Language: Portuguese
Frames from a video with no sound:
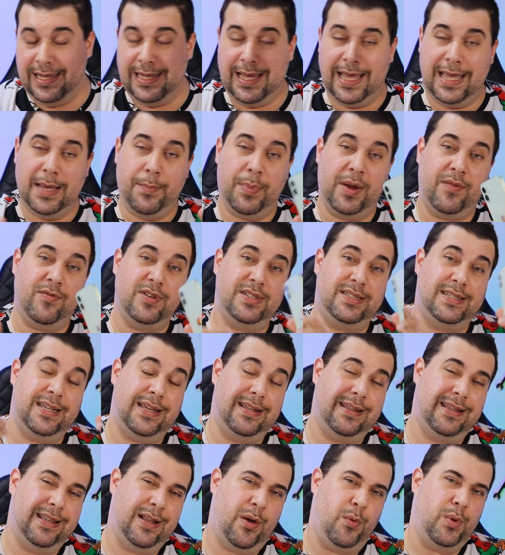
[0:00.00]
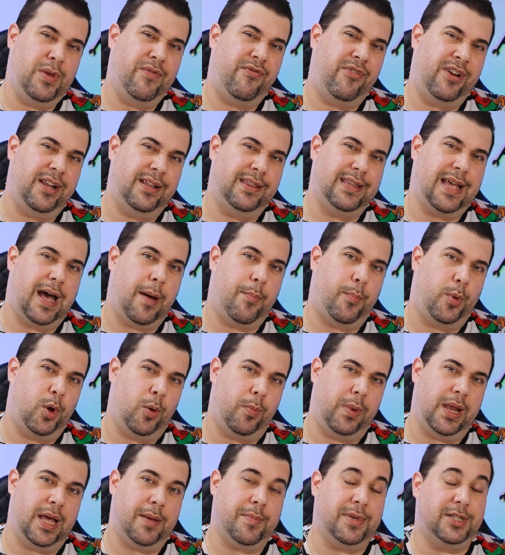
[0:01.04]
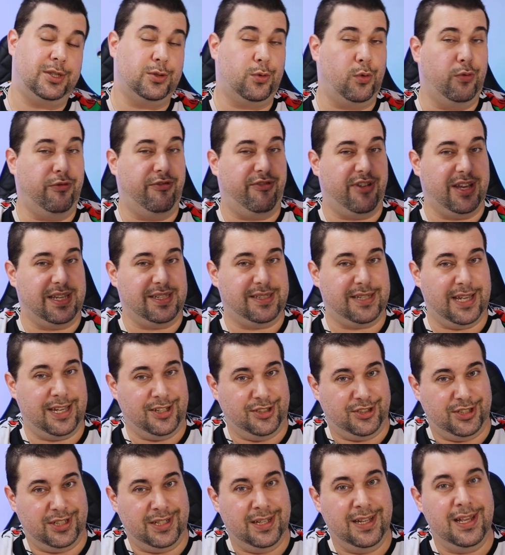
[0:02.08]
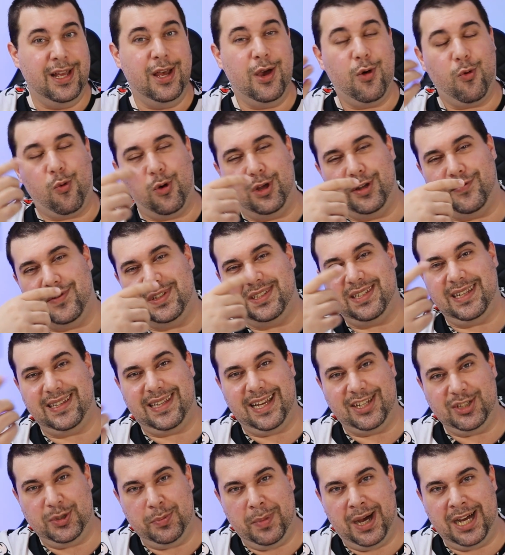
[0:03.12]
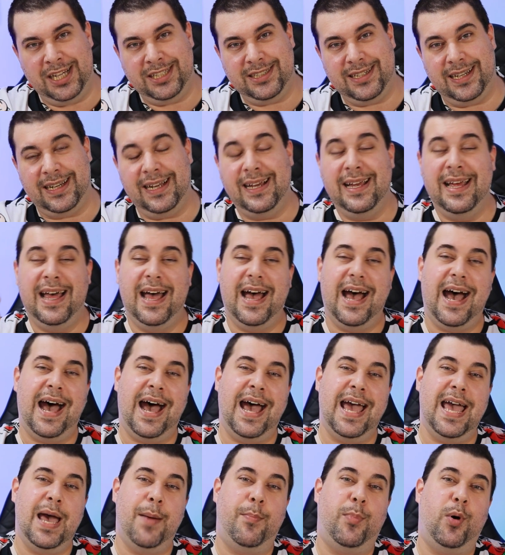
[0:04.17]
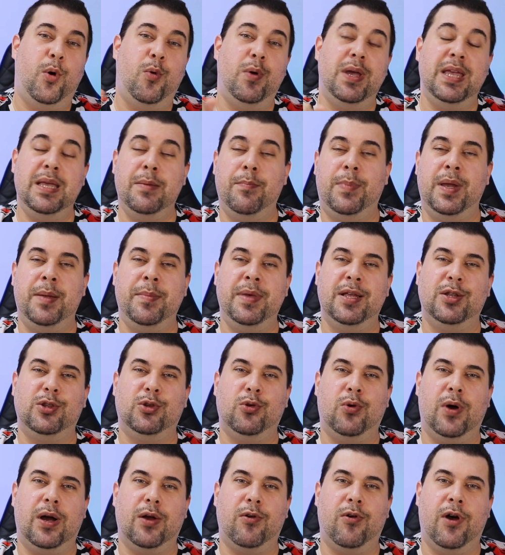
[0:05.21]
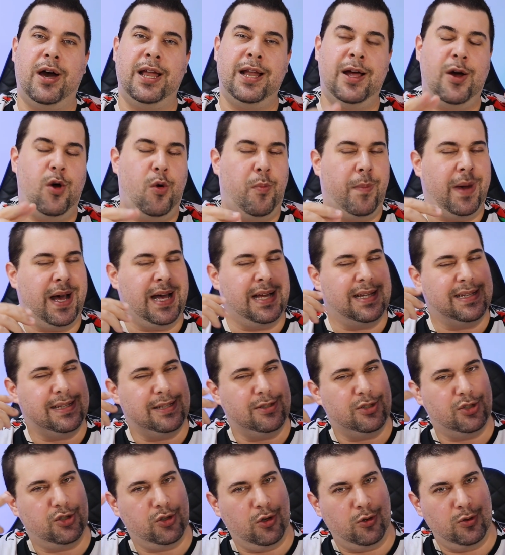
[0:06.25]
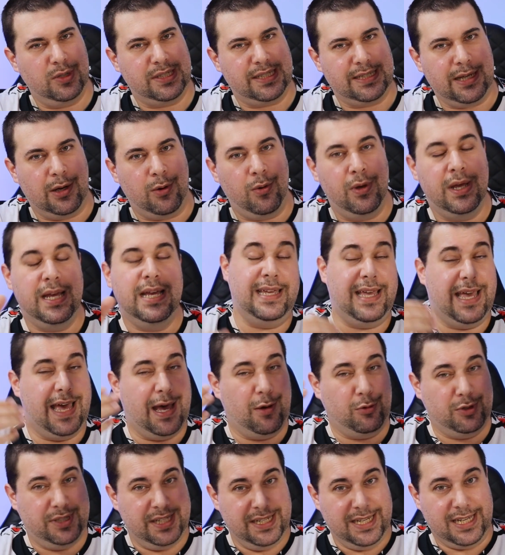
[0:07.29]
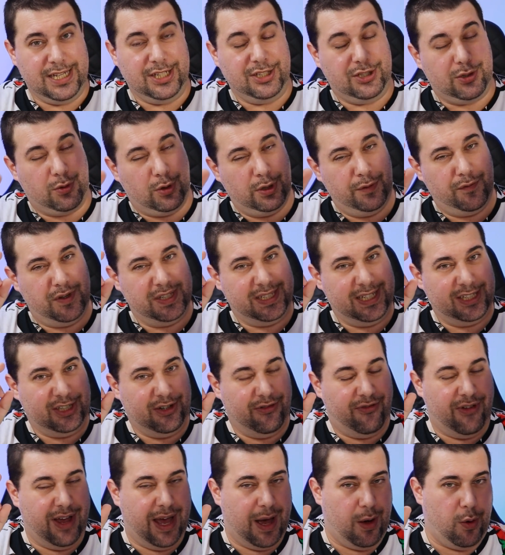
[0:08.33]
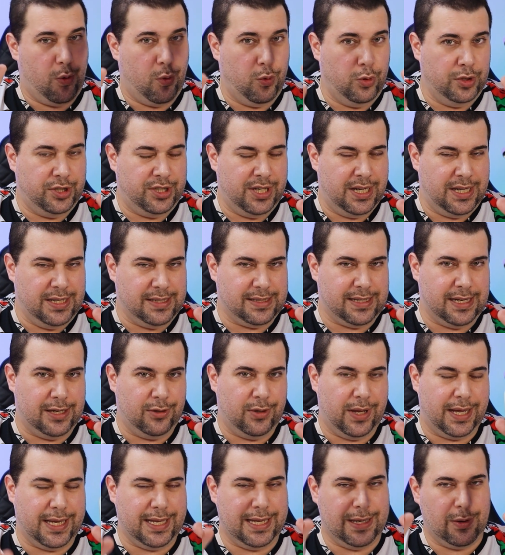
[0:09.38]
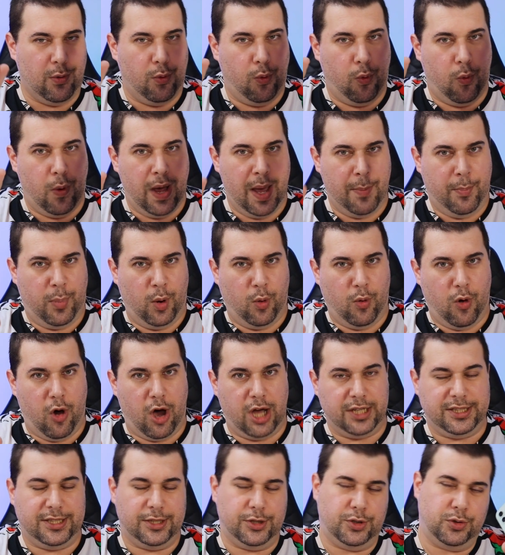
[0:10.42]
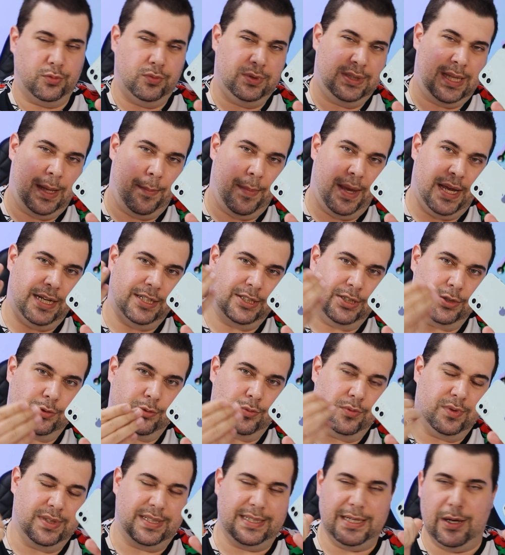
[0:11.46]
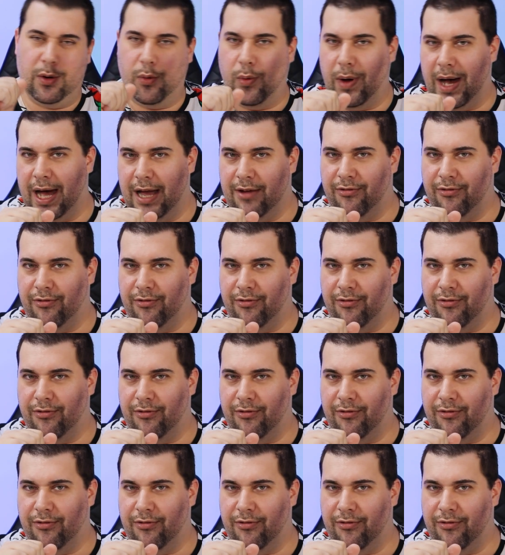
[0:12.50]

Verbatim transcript: E aí, para você não enfrentar problemas com o Face ID quando você está de máscara, a Apple implementou agora uma solução que é o seguinte: quando você estiver utilizando aí o Apple Watch juntamente com o seu